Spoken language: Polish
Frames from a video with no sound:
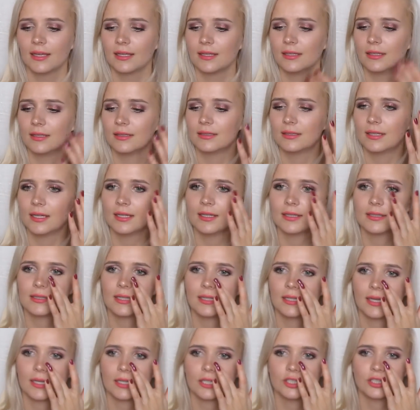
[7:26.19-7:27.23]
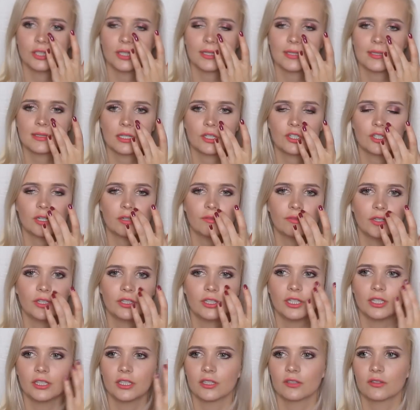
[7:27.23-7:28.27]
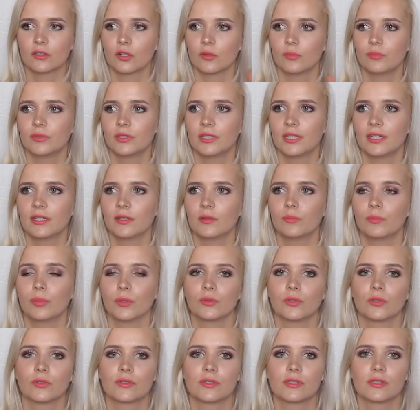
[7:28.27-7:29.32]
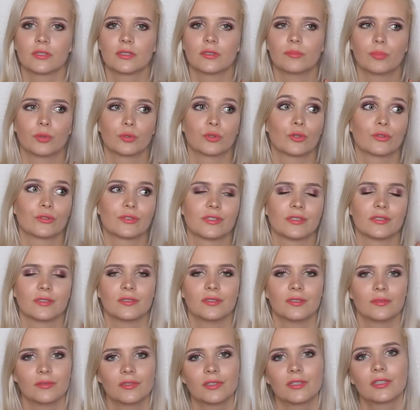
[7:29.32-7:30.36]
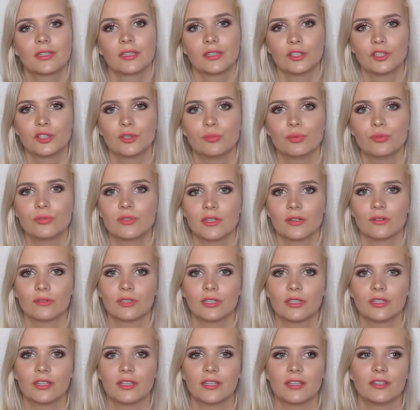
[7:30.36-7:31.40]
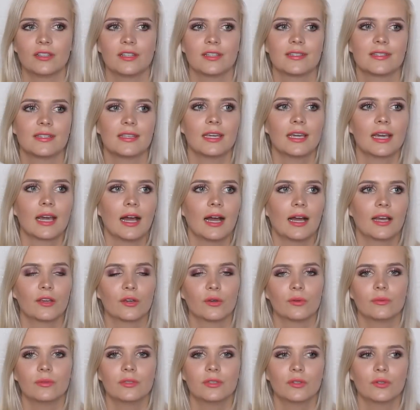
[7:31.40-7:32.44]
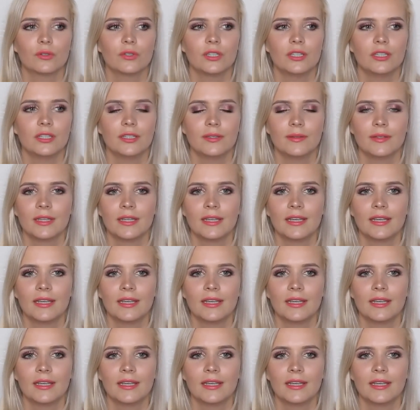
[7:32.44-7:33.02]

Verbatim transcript: y, te, te jakieś takie zaczerwienienia drobne po nocy, po nocy, y, kiedy się budzę, one nie, nie znikają i no i